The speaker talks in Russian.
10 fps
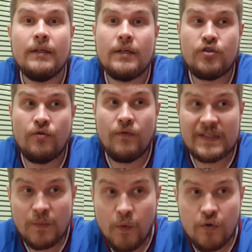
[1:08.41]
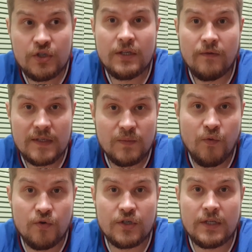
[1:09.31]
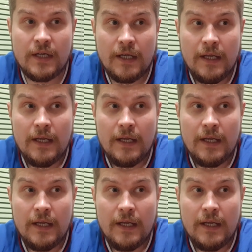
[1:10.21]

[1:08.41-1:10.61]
Так что, возможно, возможно,